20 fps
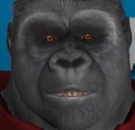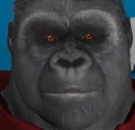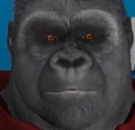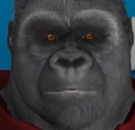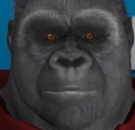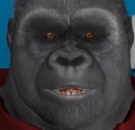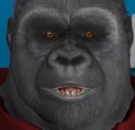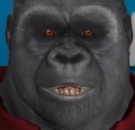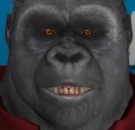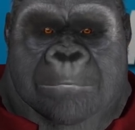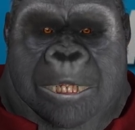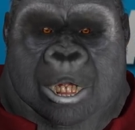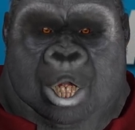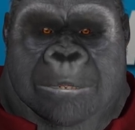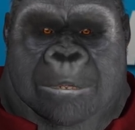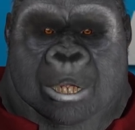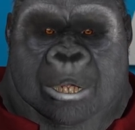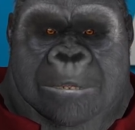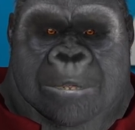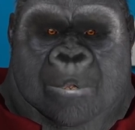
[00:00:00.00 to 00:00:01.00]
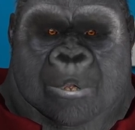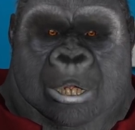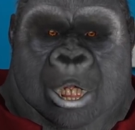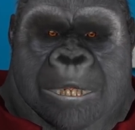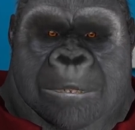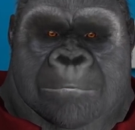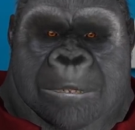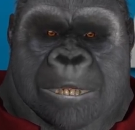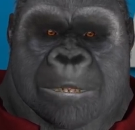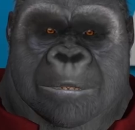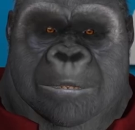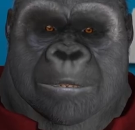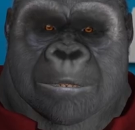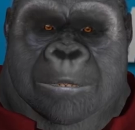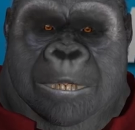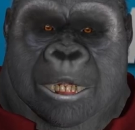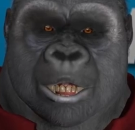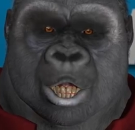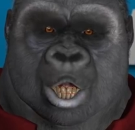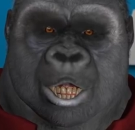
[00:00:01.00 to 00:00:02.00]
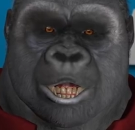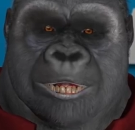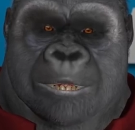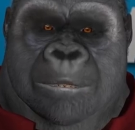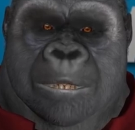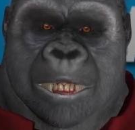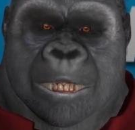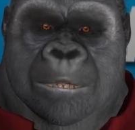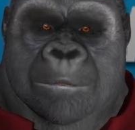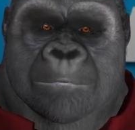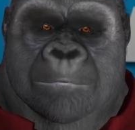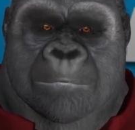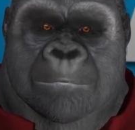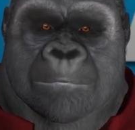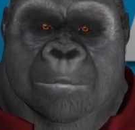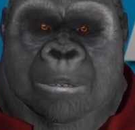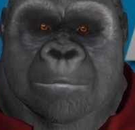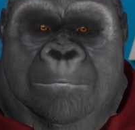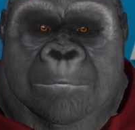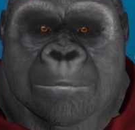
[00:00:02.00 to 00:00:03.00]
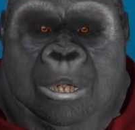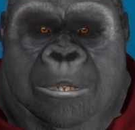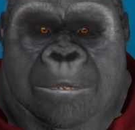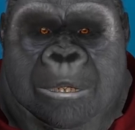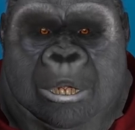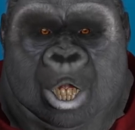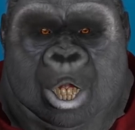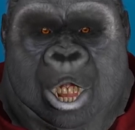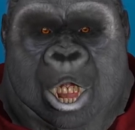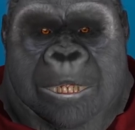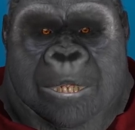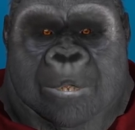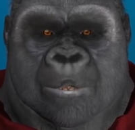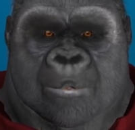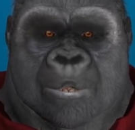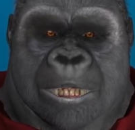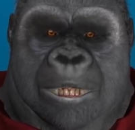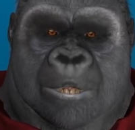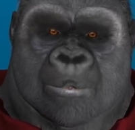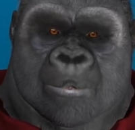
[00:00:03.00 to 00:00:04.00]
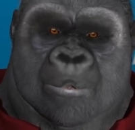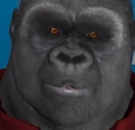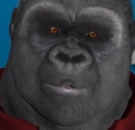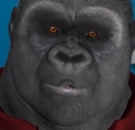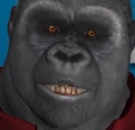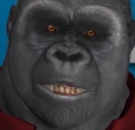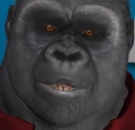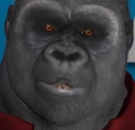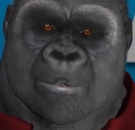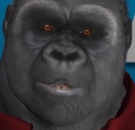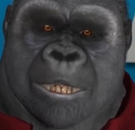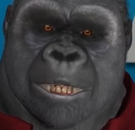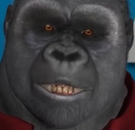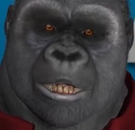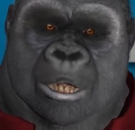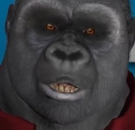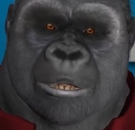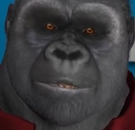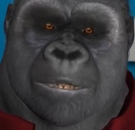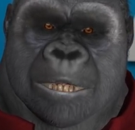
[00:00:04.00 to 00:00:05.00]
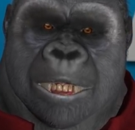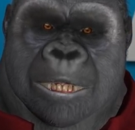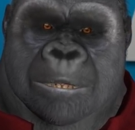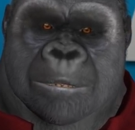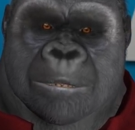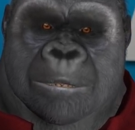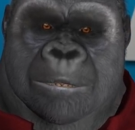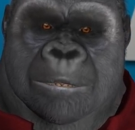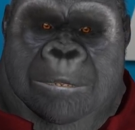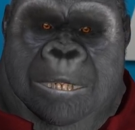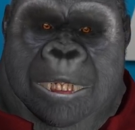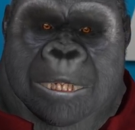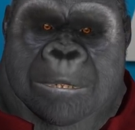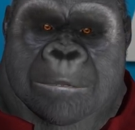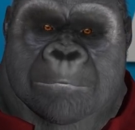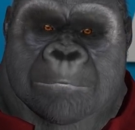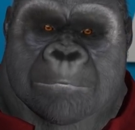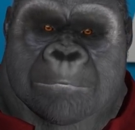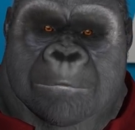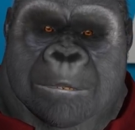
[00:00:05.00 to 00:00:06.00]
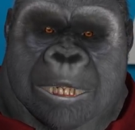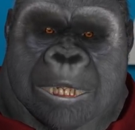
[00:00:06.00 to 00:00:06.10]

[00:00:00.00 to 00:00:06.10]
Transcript: Und das soll's auch wieder für heute gewesen sein. So wie es aussieht, komme ich um den dritten Teil nicht rum.